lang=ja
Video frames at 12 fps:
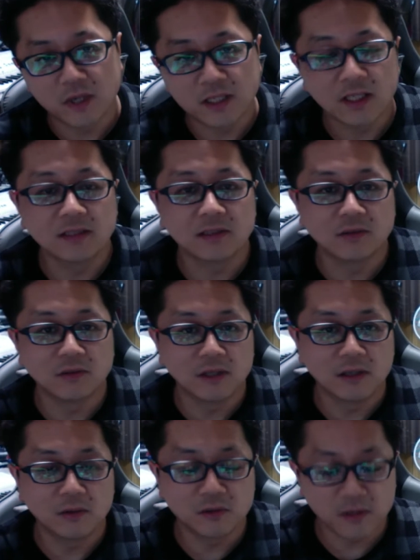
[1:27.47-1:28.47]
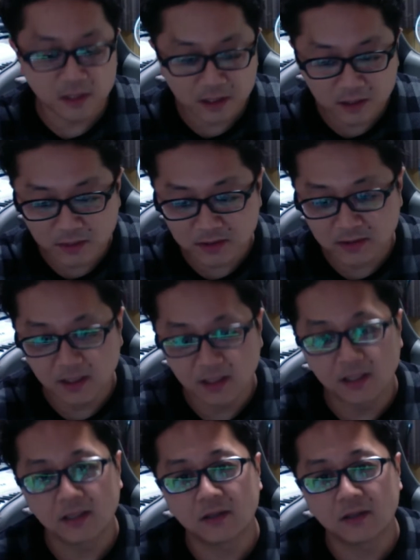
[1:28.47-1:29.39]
言えないですけどね、お世話になってますんで、